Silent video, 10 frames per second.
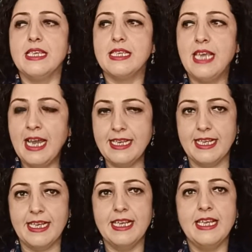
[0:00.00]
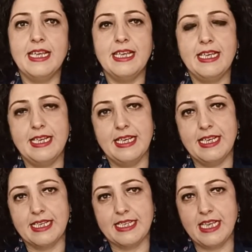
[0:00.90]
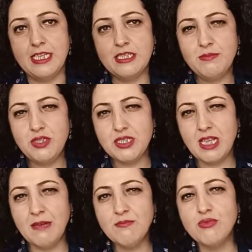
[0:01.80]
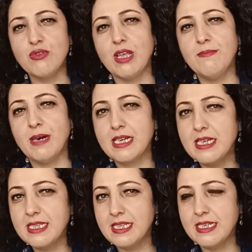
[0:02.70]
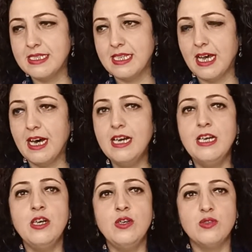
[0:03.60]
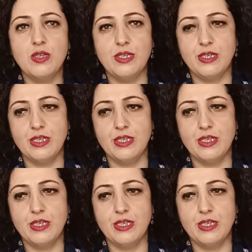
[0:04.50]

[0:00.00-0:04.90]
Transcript: Yani e, geçmişten bugüne bakıldığında e,